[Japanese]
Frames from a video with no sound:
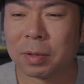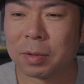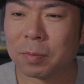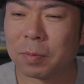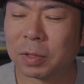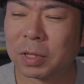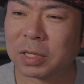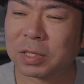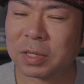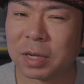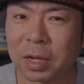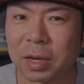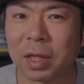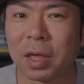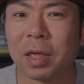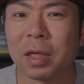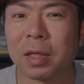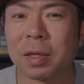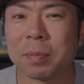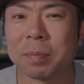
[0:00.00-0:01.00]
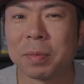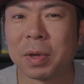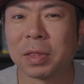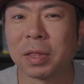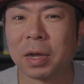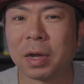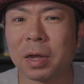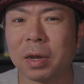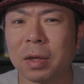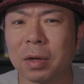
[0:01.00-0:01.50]
私はね、まあ、
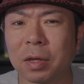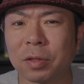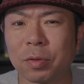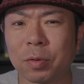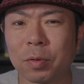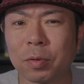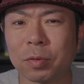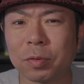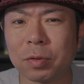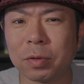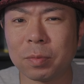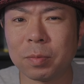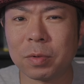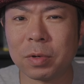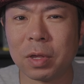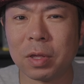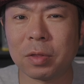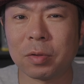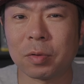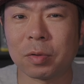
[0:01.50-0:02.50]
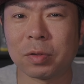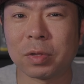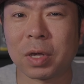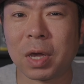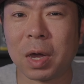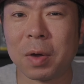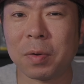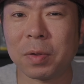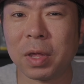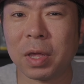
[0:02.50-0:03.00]
なかなかそのズームレンズを
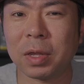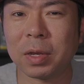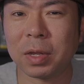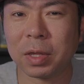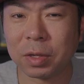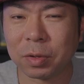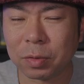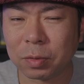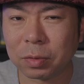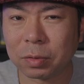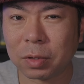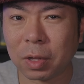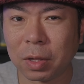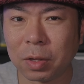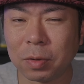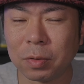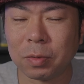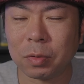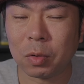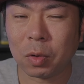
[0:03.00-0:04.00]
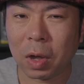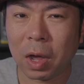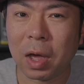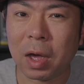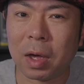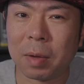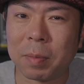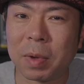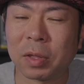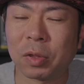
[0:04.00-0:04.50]
使わない理由っていうの
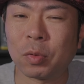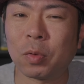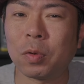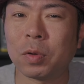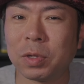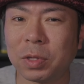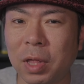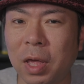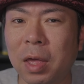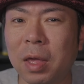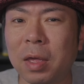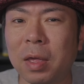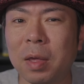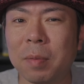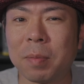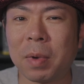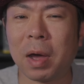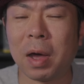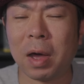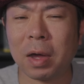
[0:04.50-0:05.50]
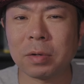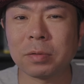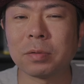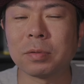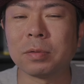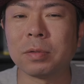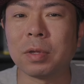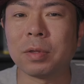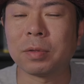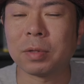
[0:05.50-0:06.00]
が、まあ、そこにね、まあ、あ
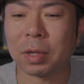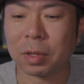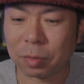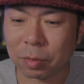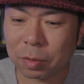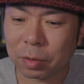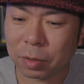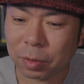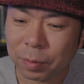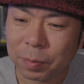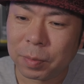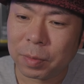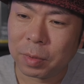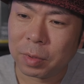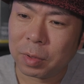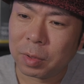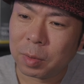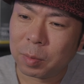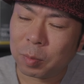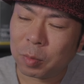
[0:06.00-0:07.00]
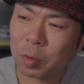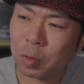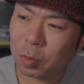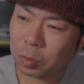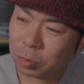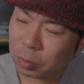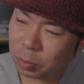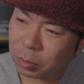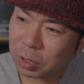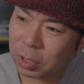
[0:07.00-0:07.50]
るんですけど、もう
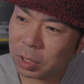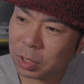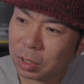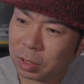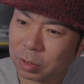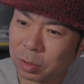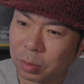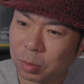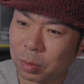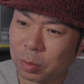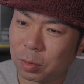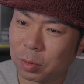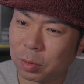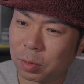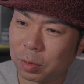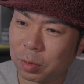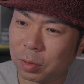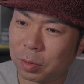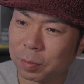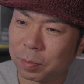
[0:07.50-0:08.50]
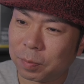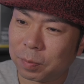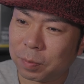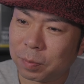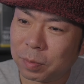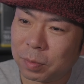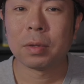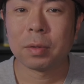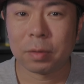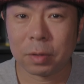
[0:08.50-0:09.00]
本当にその
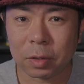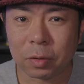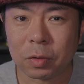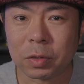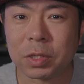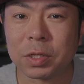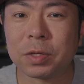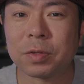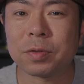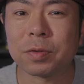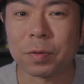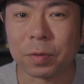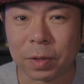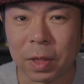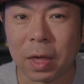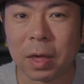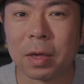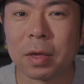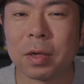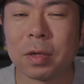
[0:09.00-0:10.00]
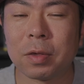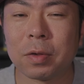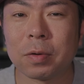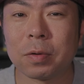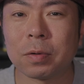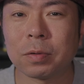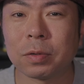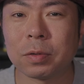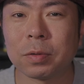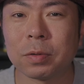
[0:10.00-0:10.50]
ゼットシックス のね、
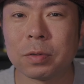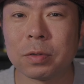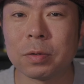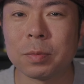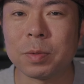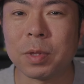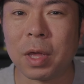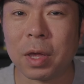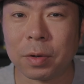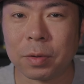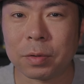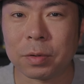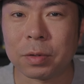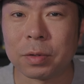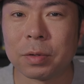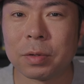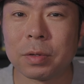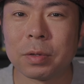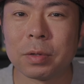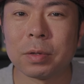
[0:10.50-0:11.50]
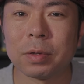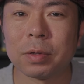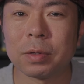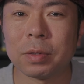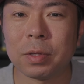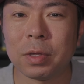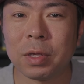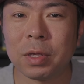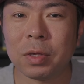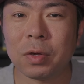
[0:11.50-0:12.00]
標準ズームである
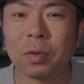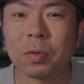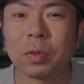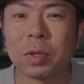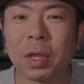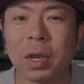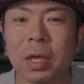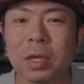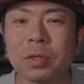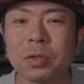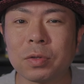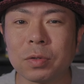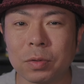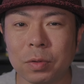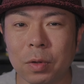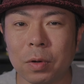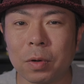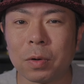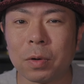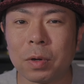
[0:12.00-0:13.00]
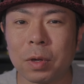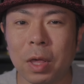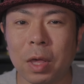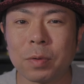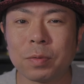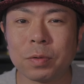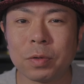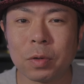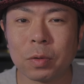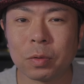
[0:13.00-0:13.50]
にせんよんひゃくななじゅうの
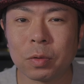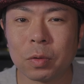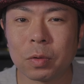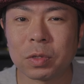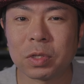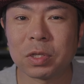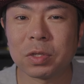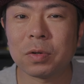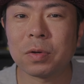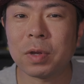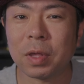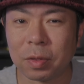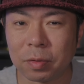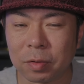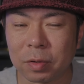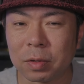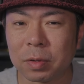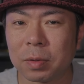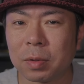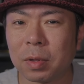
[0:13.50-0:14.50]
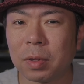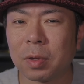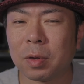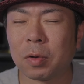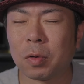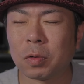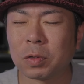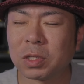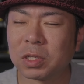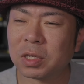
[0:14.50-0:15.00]
エフよん 投資のレンズ、
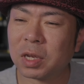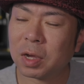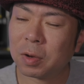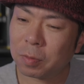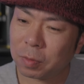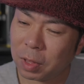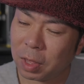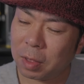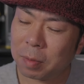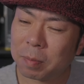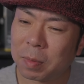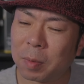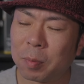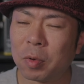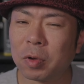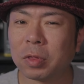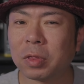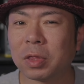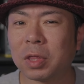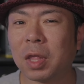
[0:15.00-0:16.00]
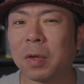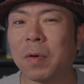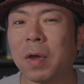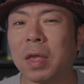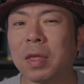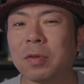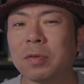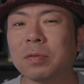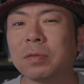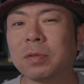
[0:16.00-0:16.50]
こちらをね、まあ、持って
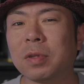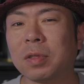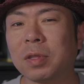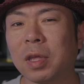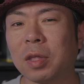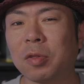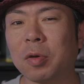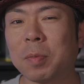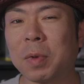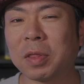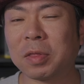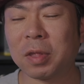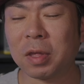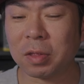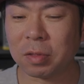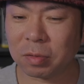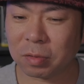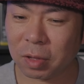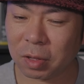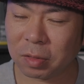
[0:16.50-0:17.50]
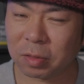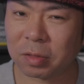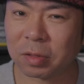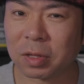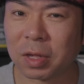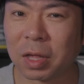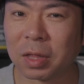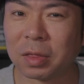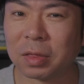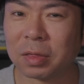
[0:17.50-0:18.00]
はいるんですけど、まあ、全然
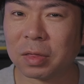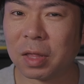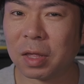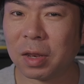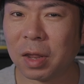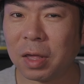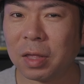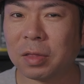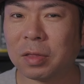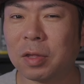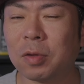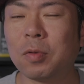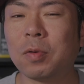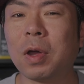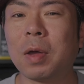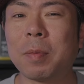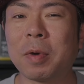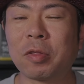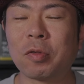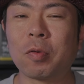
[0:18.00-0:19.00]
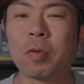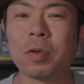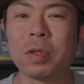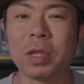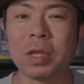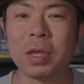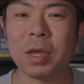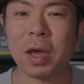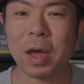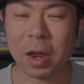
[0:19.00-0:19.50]
使ってないっていうのが、まあ、そこ
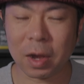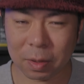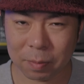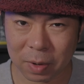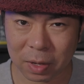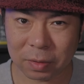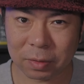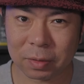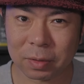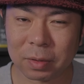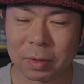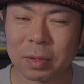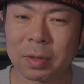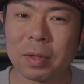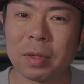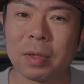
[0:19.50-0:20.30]
にあります。